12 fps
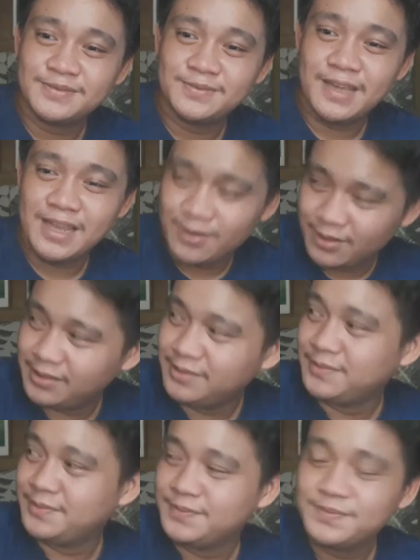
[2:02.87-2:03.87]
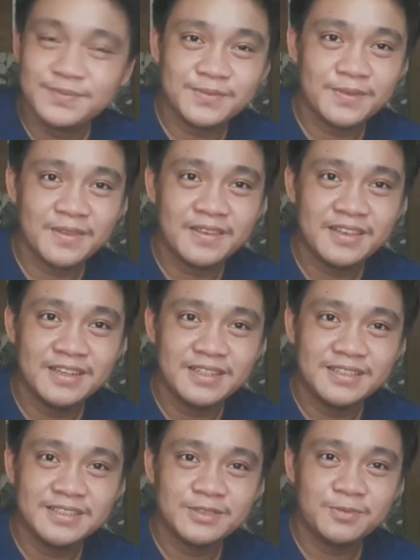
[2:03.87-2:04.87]
Pero,
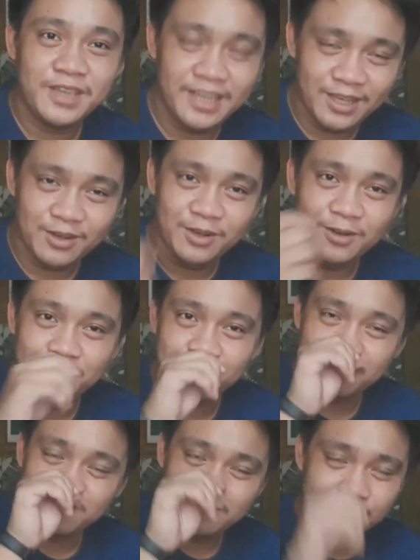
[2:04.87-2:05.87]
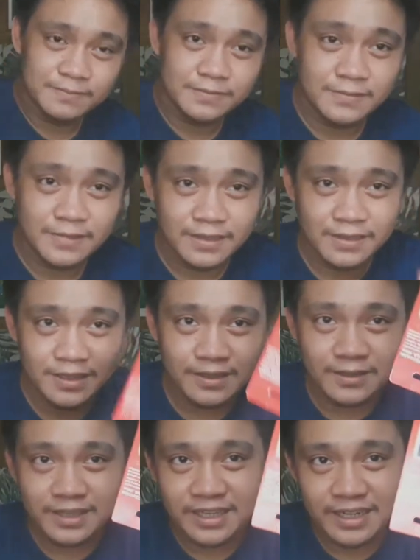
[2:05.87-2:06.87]
speaking of, ano,
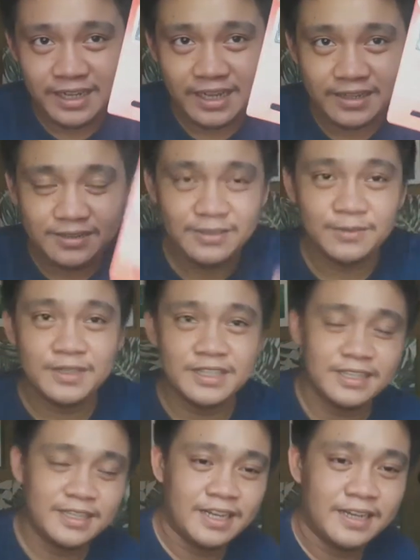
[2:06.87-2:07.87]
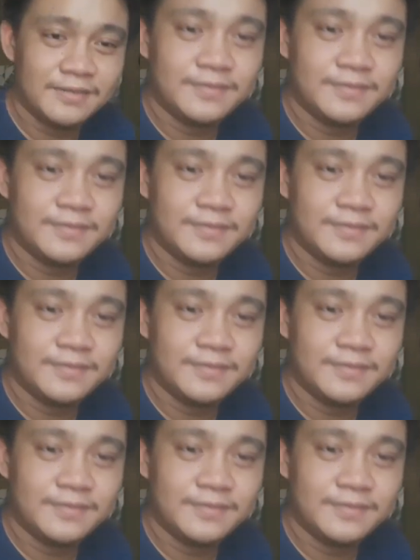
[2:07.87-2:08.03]
ayan na nga, dumating na nga.